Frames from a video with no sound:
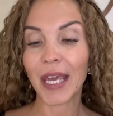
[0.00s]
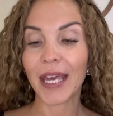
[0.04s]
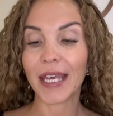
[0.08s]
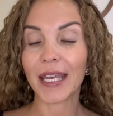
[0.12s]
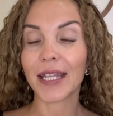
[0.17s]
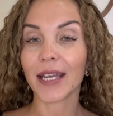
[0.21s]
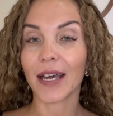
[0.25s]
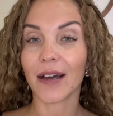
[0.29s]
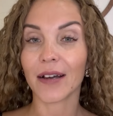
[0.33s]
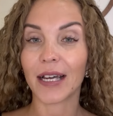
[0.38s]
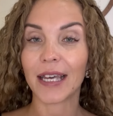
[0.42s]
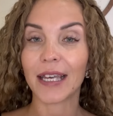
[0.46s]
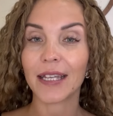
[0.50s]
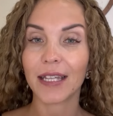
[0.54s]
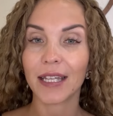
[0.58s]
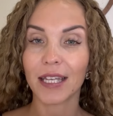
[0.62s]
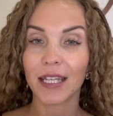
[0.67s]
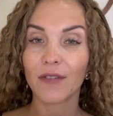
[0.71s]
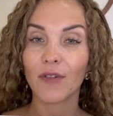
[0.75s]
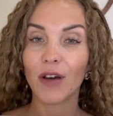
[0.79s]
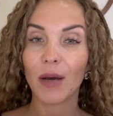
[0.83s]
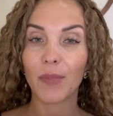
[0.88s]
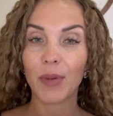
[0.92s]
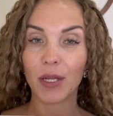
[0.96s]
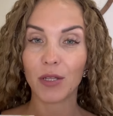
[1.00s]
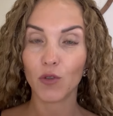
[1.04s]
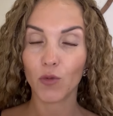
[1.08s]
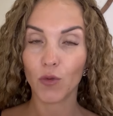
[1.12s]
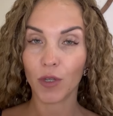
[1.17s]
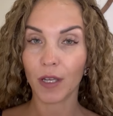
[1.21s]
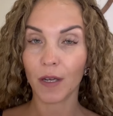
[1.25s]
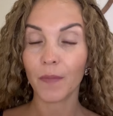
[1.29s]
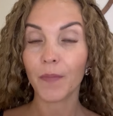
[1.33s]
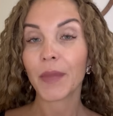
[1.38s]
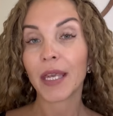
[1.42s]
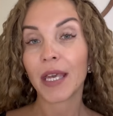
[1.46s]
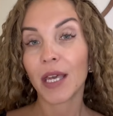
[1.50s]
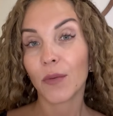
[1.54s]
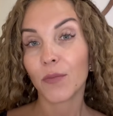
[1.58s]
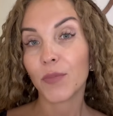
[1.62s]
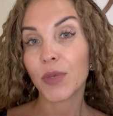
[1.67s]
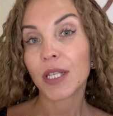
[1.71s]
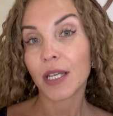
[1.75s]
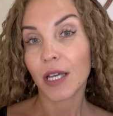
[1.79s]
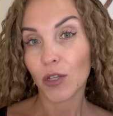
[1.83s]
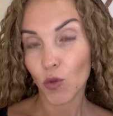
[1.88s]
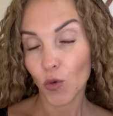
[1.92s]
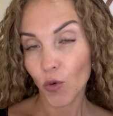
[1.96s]
Итак, это два продукта,
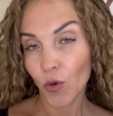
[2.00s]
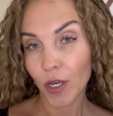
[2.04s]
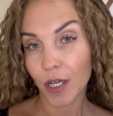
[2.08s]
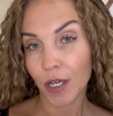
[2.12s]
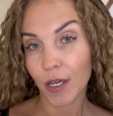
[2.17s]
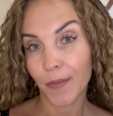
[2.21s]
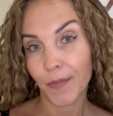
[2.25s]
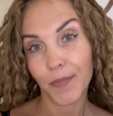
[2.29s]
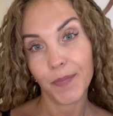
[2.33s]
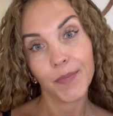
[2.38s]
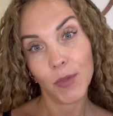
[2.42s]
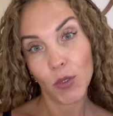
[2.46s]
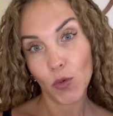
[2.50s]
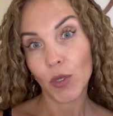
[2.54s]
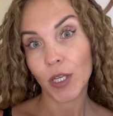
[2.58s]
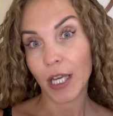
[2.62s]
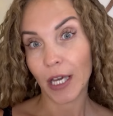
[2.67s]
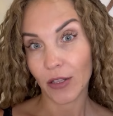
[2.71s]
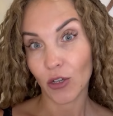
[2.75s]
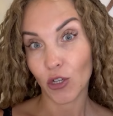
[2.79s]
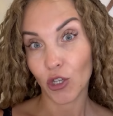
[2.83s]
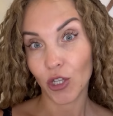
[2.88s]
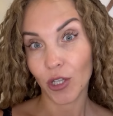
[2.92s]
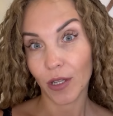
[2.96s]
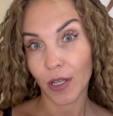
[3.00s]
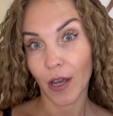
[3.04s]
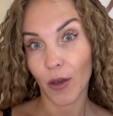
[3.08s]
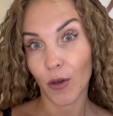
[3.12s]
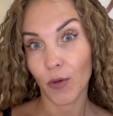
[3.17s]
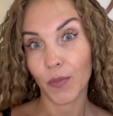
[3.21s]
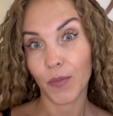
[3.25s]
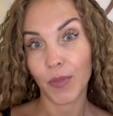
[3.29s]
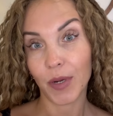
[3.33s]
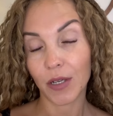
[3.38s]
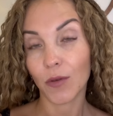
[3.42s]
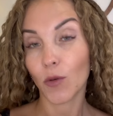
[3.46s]
без которых, ну, я так считаю,